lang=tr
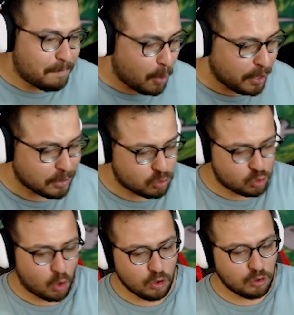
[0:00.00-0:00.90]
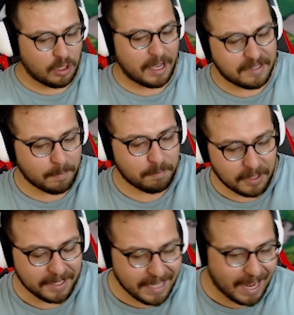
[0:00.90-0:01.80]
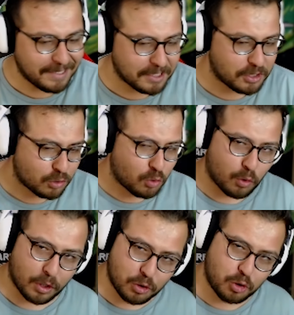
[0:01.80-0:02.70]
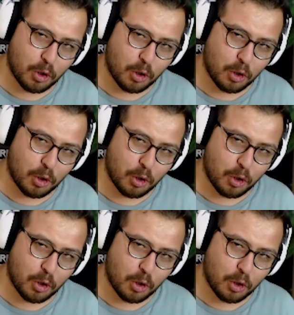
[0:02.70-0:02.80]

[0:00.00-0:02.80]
Böyle son etaplara geldikçe zorlaşıyor